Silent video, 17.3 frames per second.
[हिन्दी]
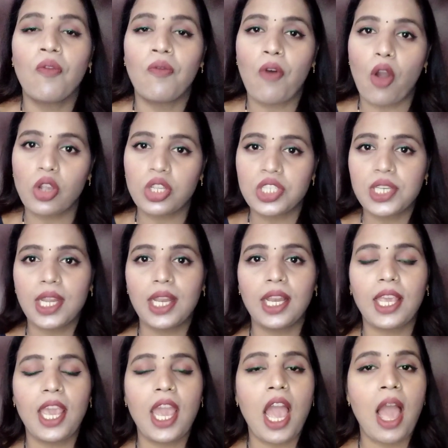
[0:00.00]

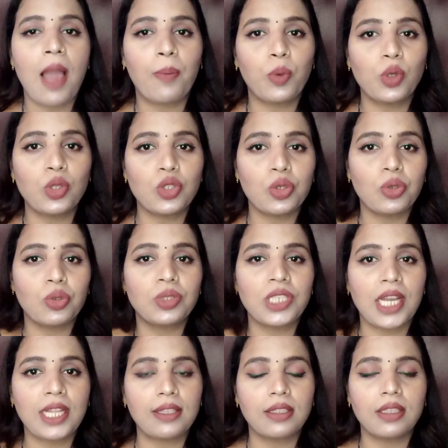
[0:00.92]
फॉक्सटेल के आपको जो
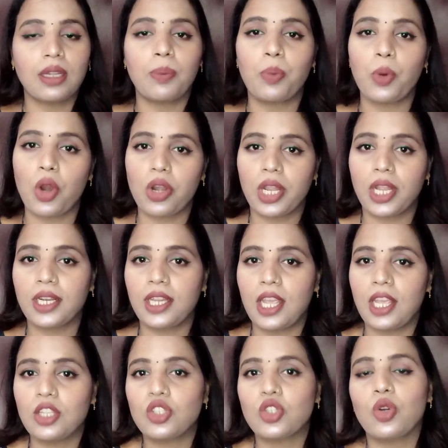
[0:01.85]
ज़्यादातर प्रोडक्ट
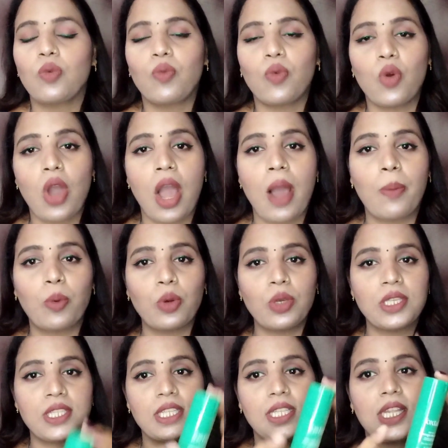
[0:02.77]
हैं जो वो आपको
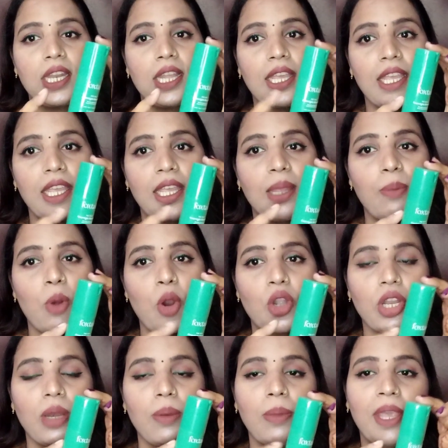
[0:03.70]
इसी तरीके की
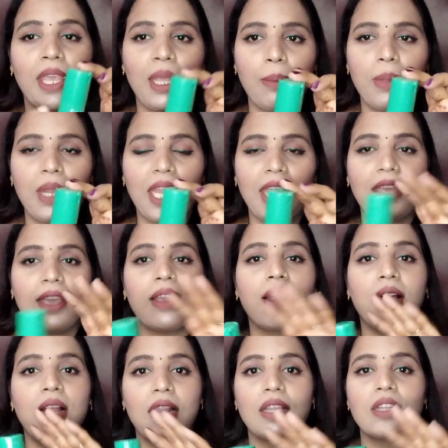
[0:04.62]
बॉटल में ही मिलेंगे
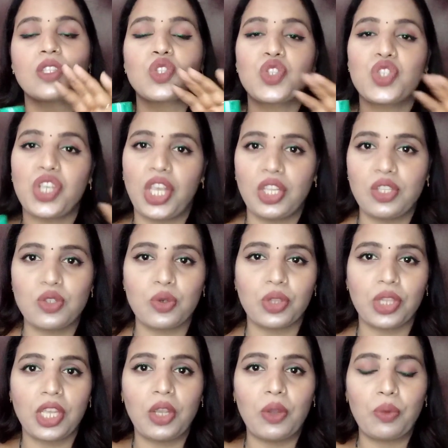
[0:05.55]
कलर्स चेंज
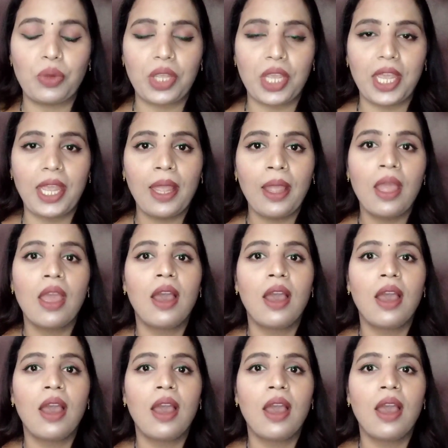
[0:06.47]
होते हैं उनके